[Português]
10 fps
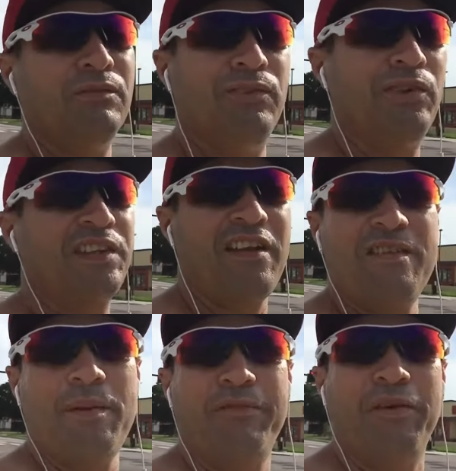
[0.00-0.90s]
Vou
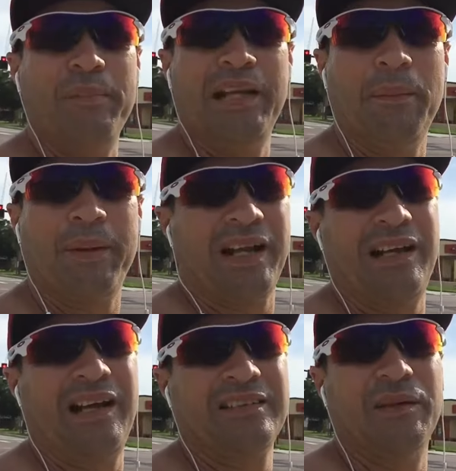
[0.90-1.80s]
trazer minha família para
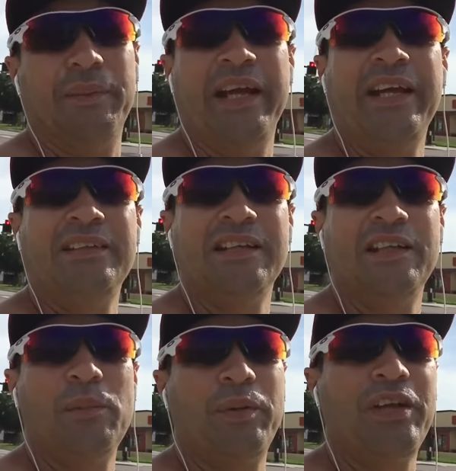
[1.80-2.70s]
cá também,
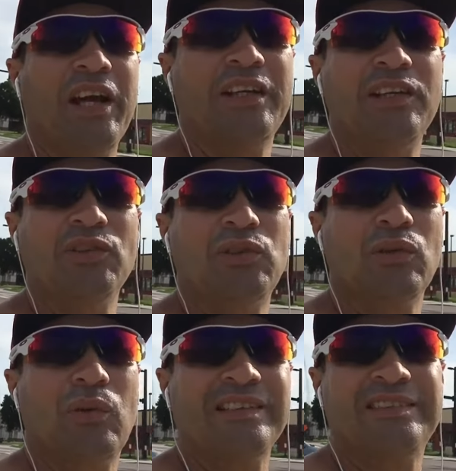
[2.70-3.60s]
entendeu? Porque aqui eu
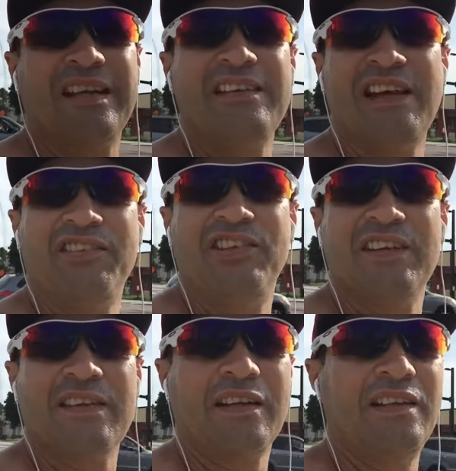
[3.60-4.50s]
tô quase 30
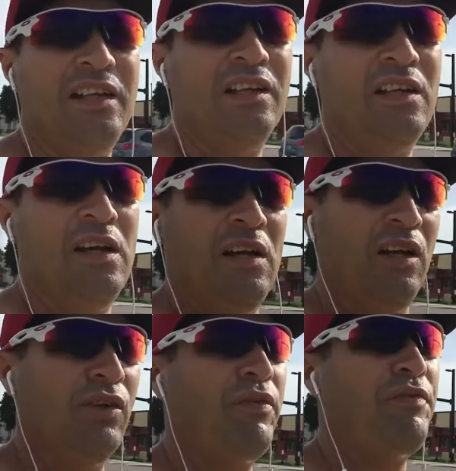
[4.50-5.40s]
dias aqui.
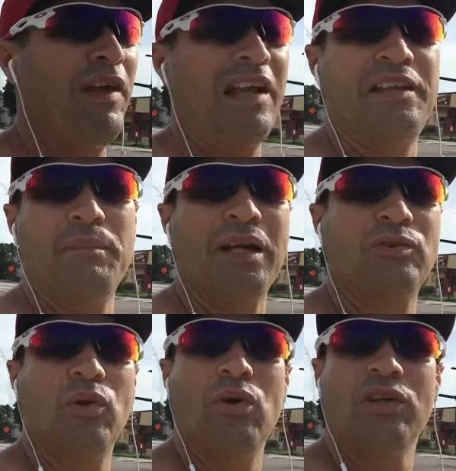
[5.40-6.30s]
Eu não ouvi falar que
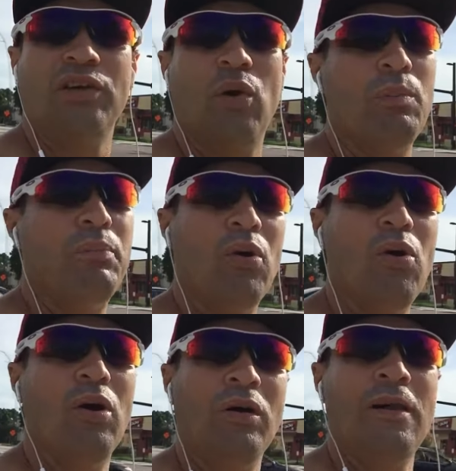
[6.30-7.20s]
matou, que
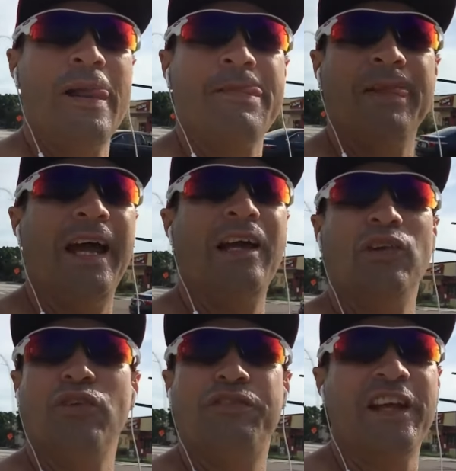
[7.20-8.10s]
roubou, né?
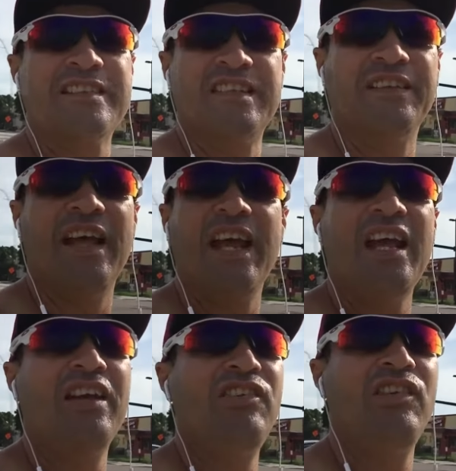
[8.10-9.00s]
Eu não vi
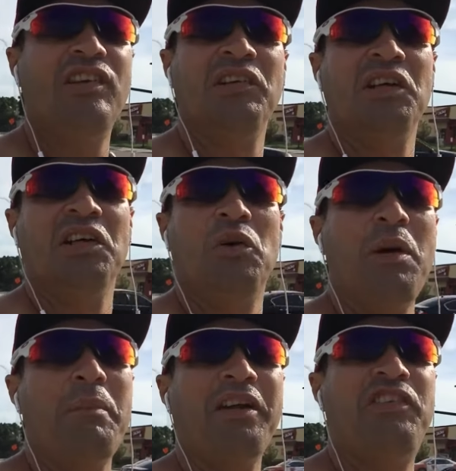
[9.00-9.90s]
acidente,
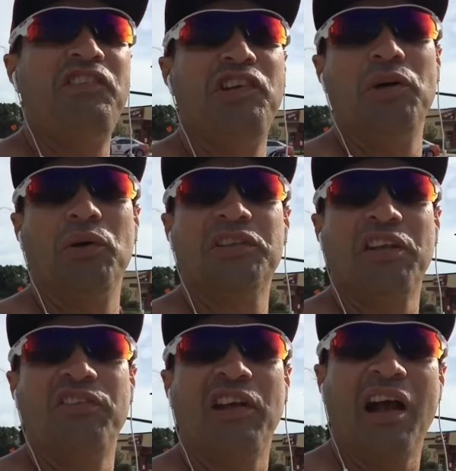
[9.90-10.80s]
uma batidinha ou outra
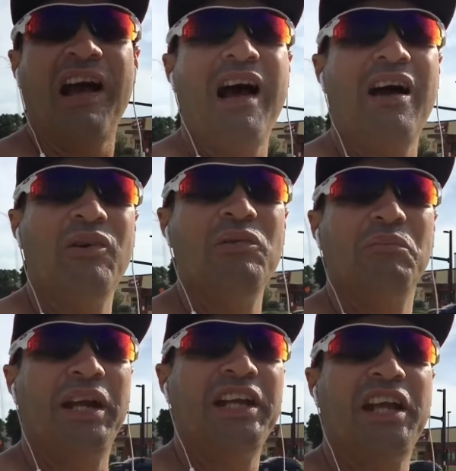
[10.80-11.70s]
de carro,
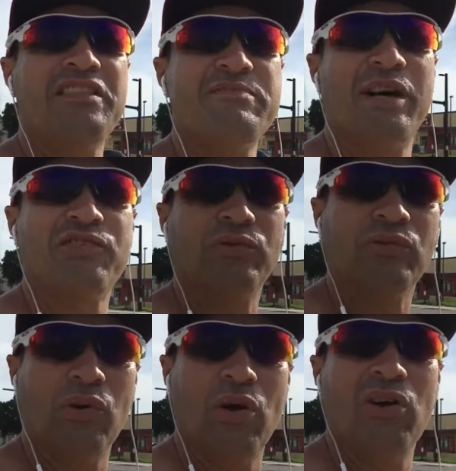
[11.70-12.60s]
mas ninguém se
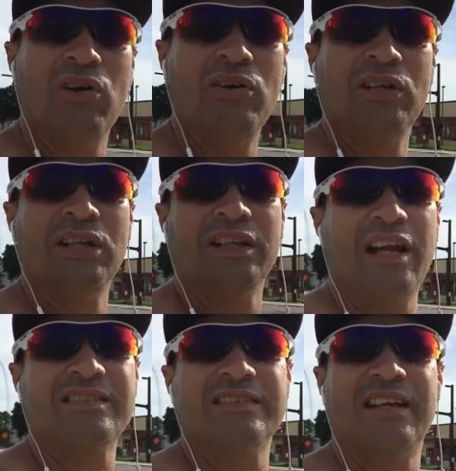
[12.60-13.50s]
machucou,
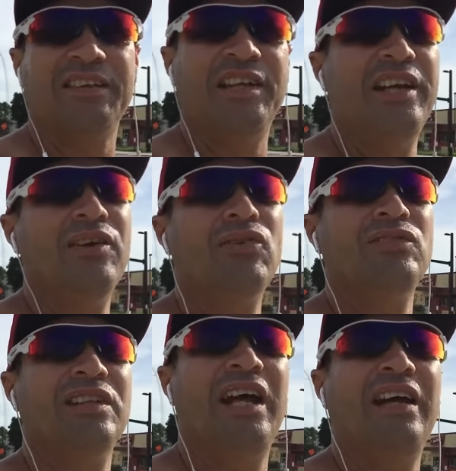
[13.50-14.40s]
graças a
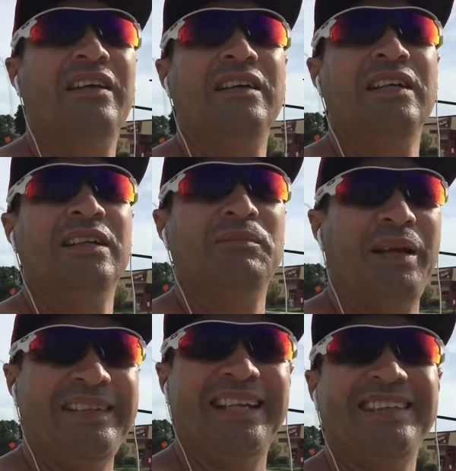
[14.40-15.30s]
Deus, né?
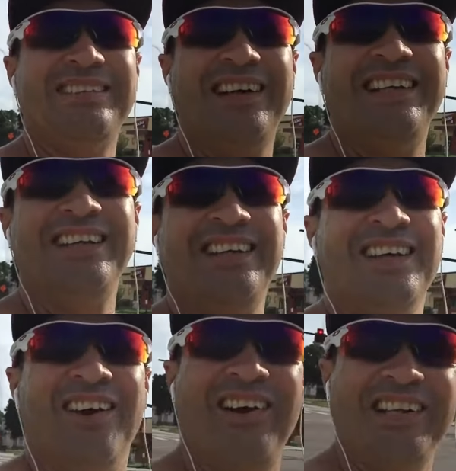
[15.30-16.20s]
Mas é isso aí.
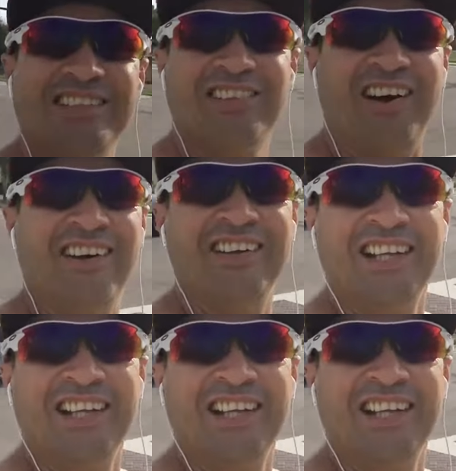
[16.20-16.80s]
Olha só.